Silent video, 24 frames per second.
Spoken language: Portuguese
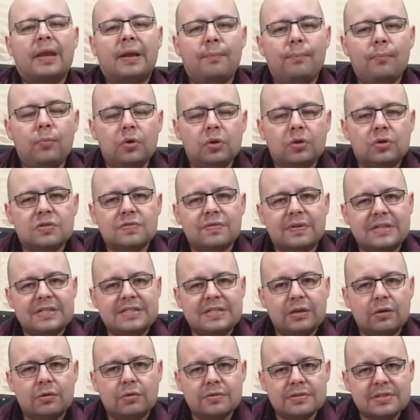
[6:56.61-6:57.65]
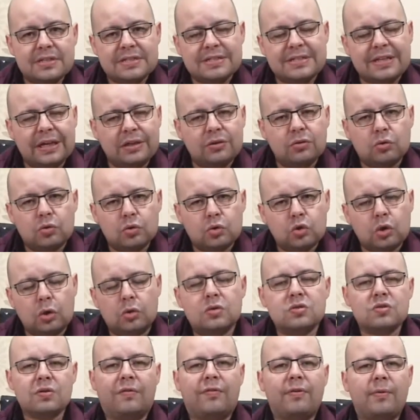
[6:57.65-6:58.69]
muitos versículos dizendo todo
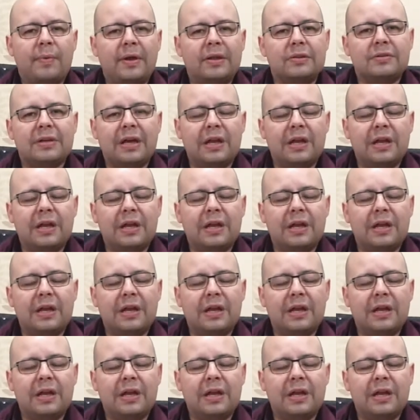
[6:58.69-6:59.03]
o sofrimento